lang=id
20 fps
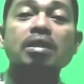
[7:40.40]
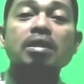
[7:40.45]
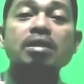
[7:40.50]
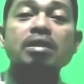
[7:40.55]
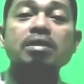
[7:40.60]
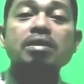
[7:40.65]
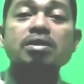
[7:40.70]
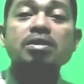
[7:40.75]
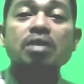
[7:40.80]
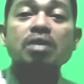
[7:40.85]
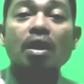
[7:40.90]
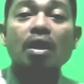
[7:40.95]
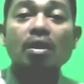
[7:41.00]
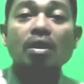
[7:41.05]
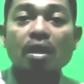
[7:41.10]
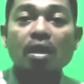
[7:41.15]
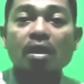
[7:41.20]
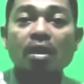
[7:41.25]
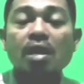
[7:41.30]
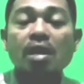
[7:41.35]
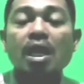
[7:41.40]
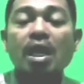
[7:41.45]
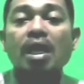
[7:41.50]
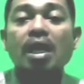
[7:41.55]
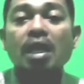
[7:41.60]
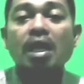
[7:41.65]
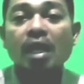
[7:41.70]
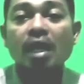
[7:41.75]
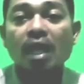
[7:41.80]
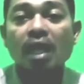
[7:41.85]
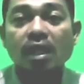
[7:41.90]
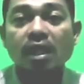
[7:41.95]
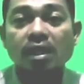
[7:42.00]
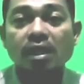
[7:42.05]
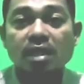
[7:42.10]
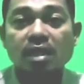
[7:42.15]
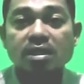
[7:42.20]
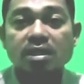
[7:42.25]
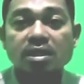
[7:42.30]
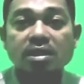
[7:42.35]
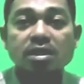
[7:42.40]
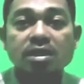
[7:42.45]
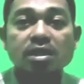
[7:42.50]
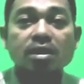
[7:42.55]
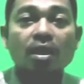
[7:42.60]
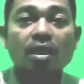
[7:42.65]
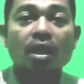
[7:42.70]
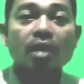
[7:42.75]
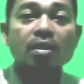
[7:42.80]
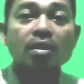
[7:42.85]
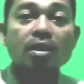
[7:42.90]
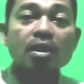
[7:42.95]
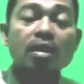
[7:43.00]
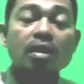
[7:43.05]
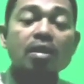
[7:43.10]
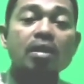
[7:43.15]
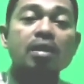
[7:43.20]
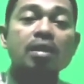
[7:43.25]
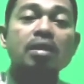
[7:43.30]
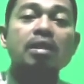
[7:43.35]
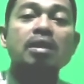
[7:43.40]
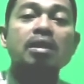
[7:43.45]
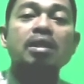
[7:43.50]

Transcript: insya Allah atas izin Allah